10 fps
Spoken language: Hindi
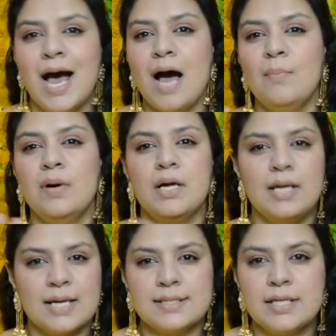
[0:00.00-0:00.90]
अब
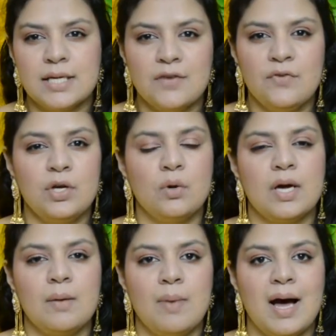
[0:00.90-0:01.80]
लास्ट ईयर के वीडियो
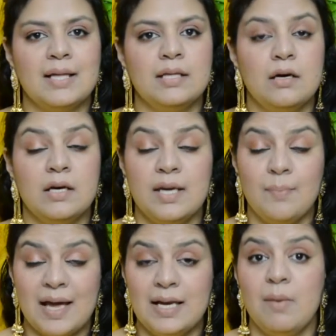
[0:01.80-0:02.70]
के बाद ये
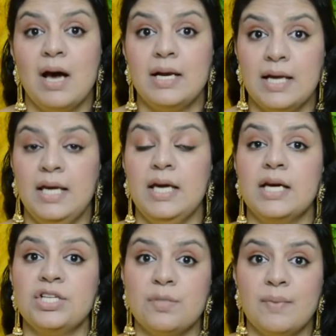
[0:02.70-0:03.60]
पहली बार नहीं
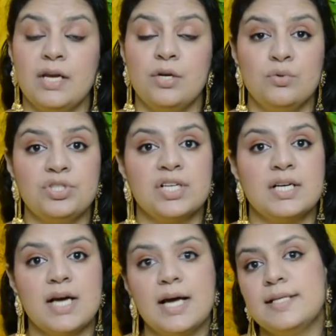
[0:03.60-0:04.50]
है जब मैंने नूर
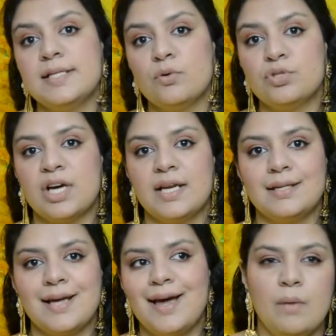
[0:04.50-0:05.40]
चिकनकारी से कुछ
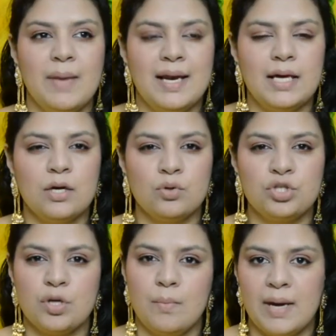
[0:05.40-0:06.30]
खरीदा खरीदा है मैंने
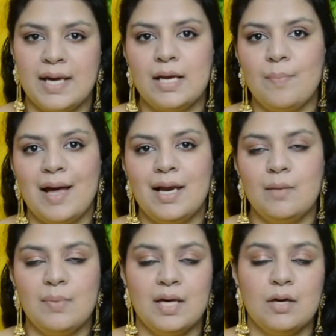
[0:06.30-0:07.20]
कुछ महीने
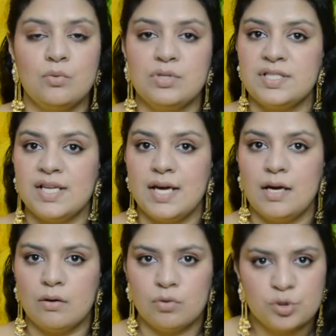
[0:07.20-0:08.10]
पहले भी उनसे
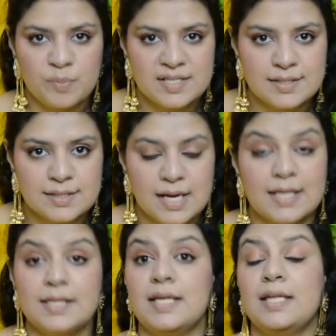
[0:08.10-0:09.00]
कुछ पीसेस
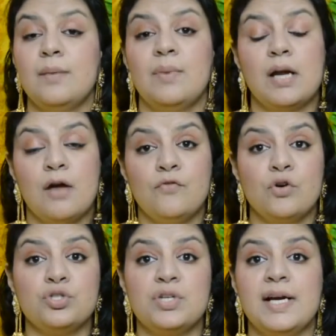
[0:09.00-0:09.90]
खरीदे थे बट
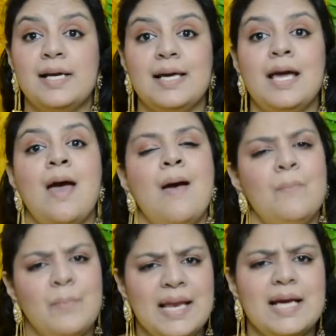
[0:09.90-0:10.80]
अनफॉर्चुनेटली
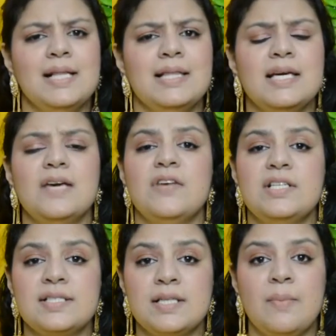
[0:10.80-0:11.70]
मेरी गलती की
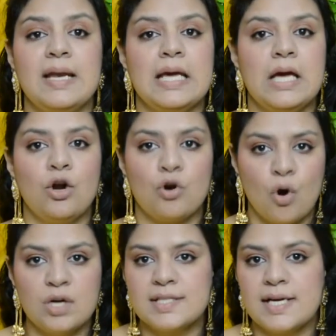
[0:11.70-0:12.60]
वजह से मैंने
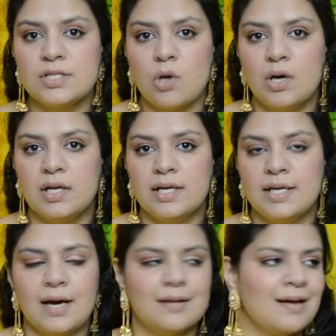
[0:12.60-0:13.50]
रॉन्ग साइज़ ऑर्डर
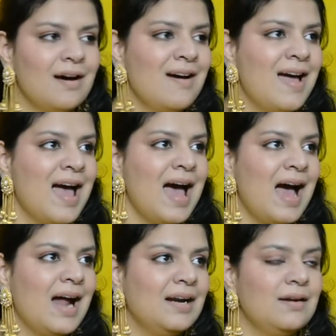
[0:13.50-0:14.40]
किया था
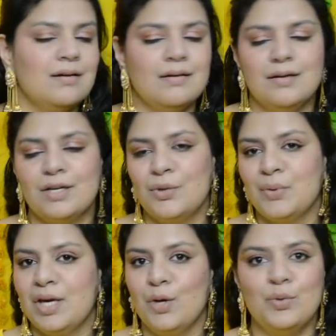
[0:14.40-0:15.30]
एंड uh,
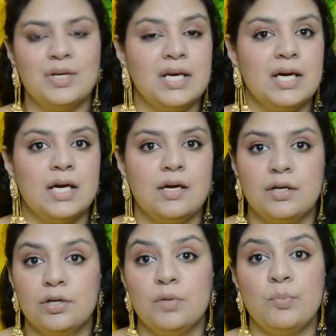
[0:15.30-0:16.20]
क्योंकि उनकी
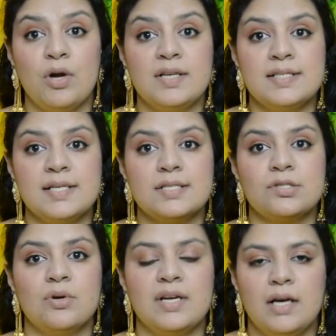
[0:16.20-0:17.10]
रिटर्न
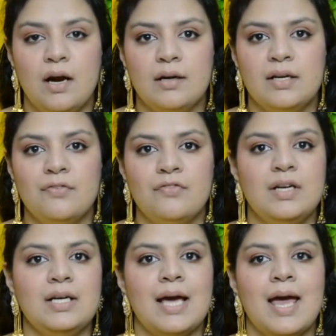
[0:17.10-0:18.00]
पॉलिसीज़ थोड़ी
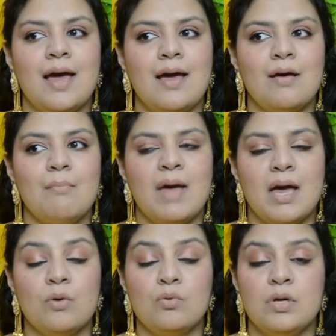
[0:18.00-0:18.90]
डिफरेंट uh, हैं
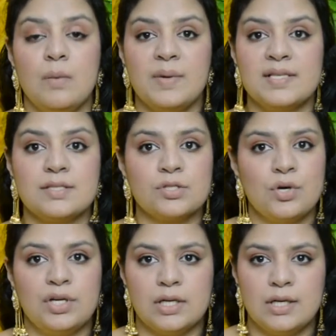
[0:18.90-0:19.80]
मैं उन पीसेस
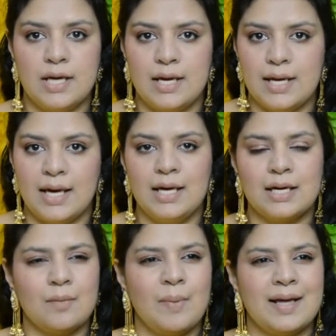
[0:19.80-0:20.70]
को रिटर्न नहीं
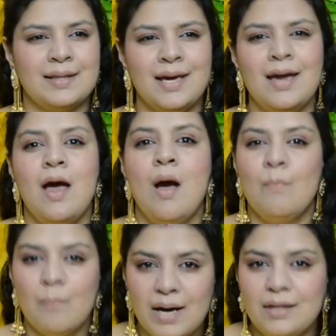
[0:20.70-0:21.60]
कर पाई थी
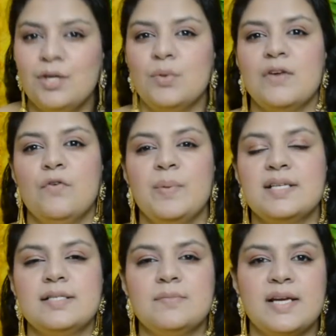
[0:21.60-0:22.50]
बट क्योंकि वो
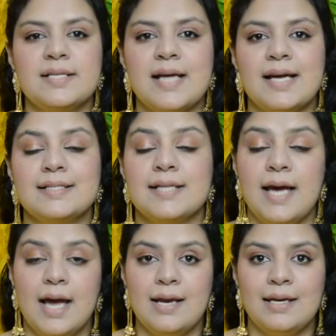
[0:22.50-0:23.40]
पीसेस मेरे साइज़
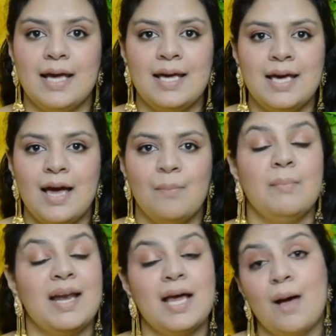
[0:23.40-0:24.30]
के नहीं है
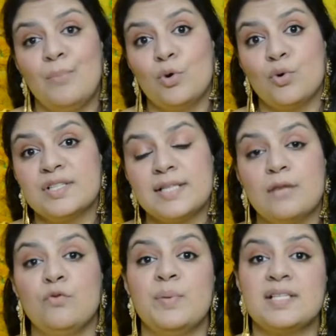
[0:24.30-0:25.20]
मैंने आप लोगों के
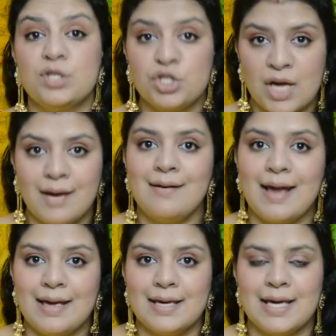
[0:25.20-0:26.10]
साथ वो पीसेस शेयर
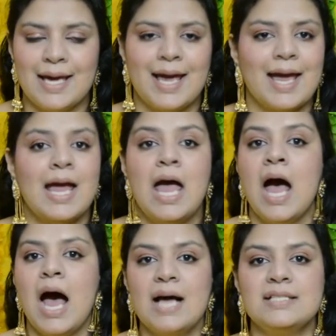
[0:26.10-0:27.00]
नहीं किए हैं
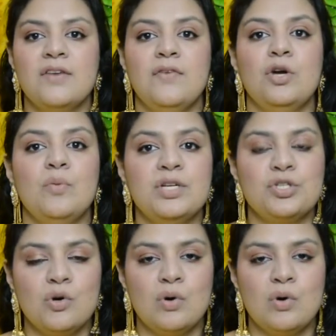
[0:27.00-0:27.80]
आज के वीडियो में जो